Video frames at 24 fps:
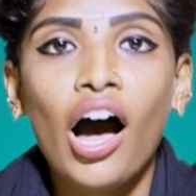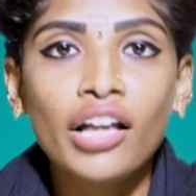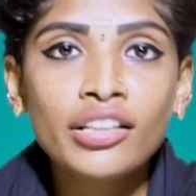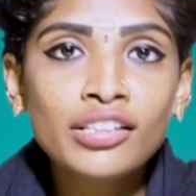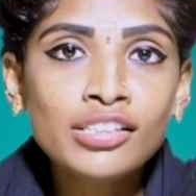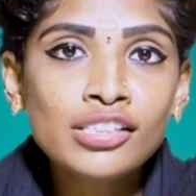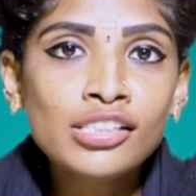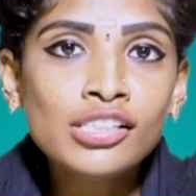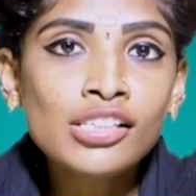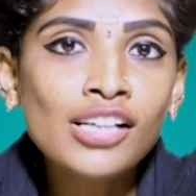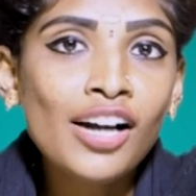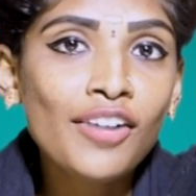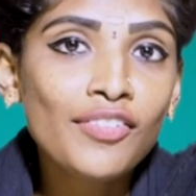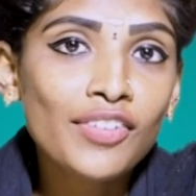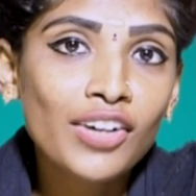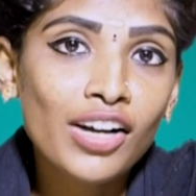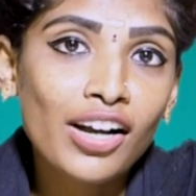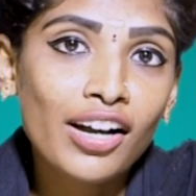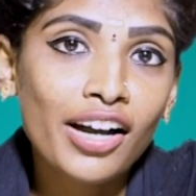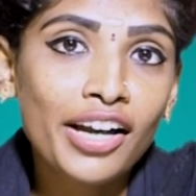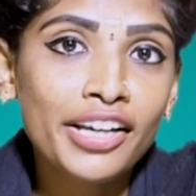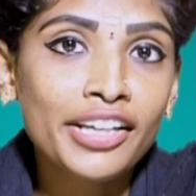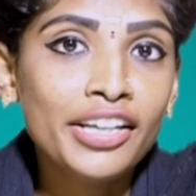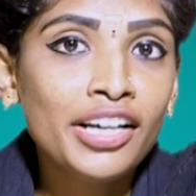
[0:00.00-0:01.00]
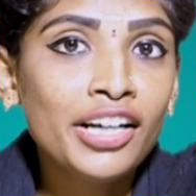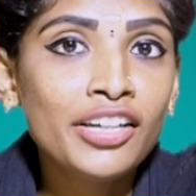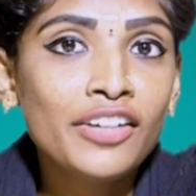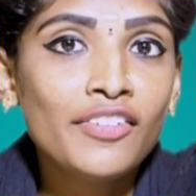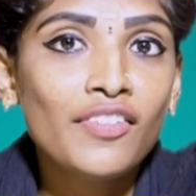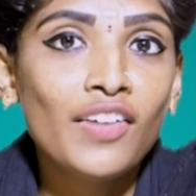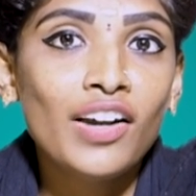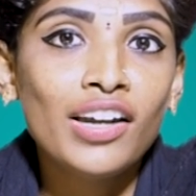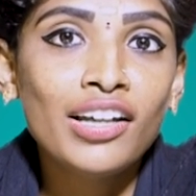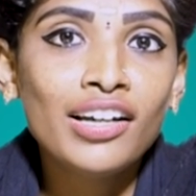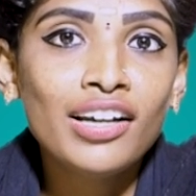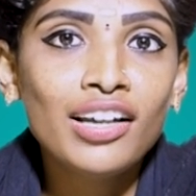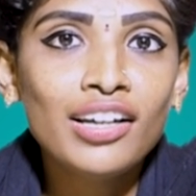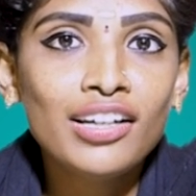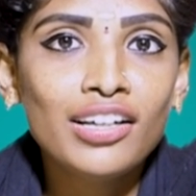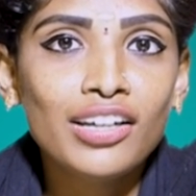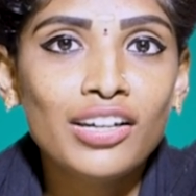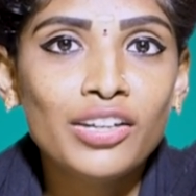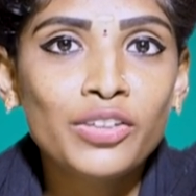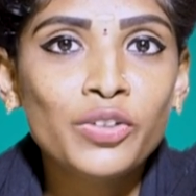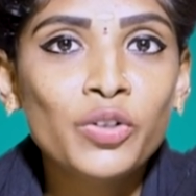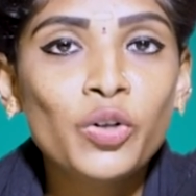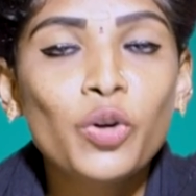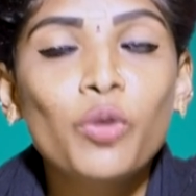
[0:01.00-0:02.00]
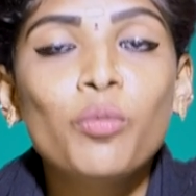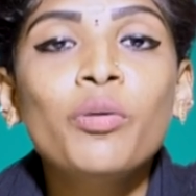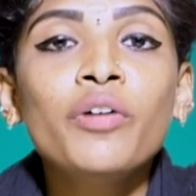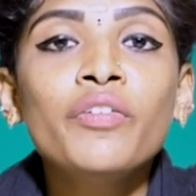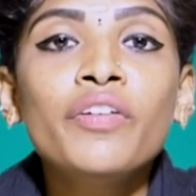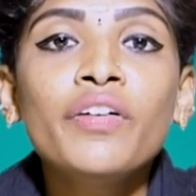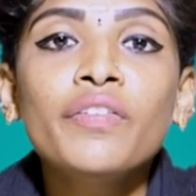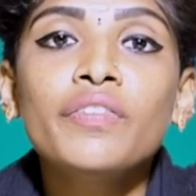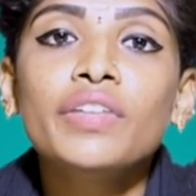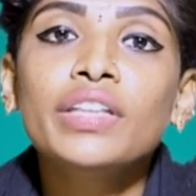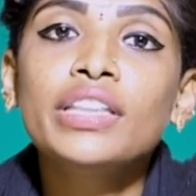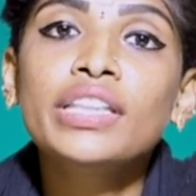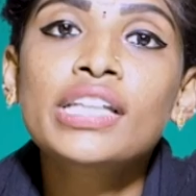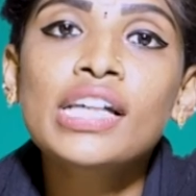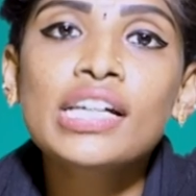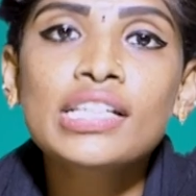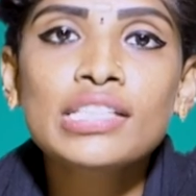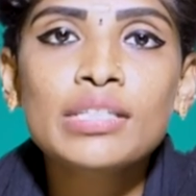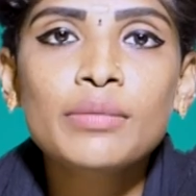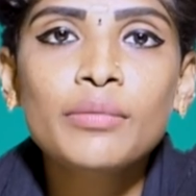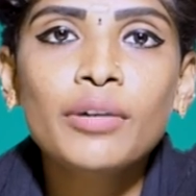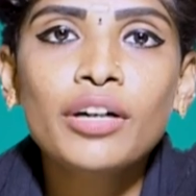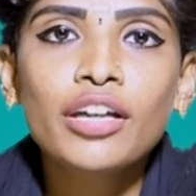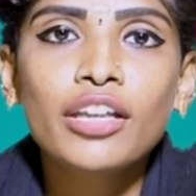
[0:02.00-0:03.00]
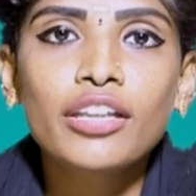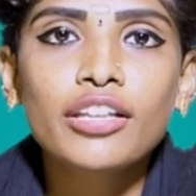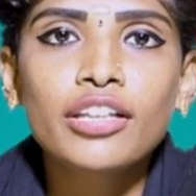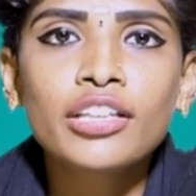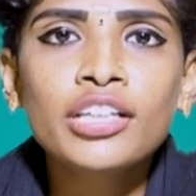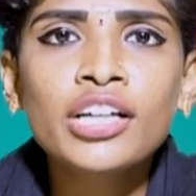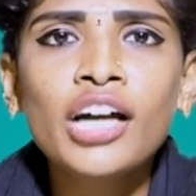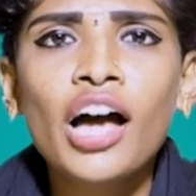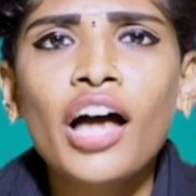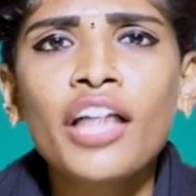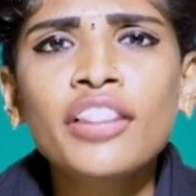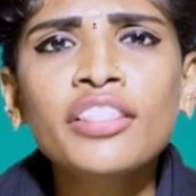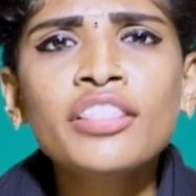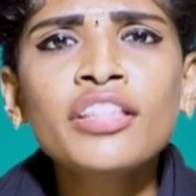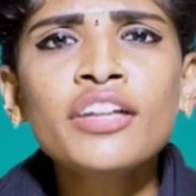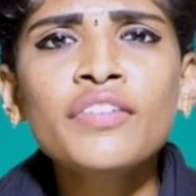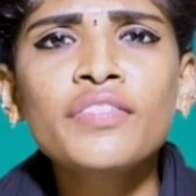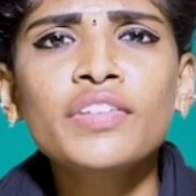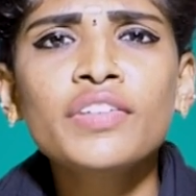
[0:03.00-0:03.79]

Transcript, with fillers: அதுக்கு அவங்க கையாண்ட வழிகள்ங்கிறது ரொம்பவே வித்தியாசமாக இருந்தது அந்த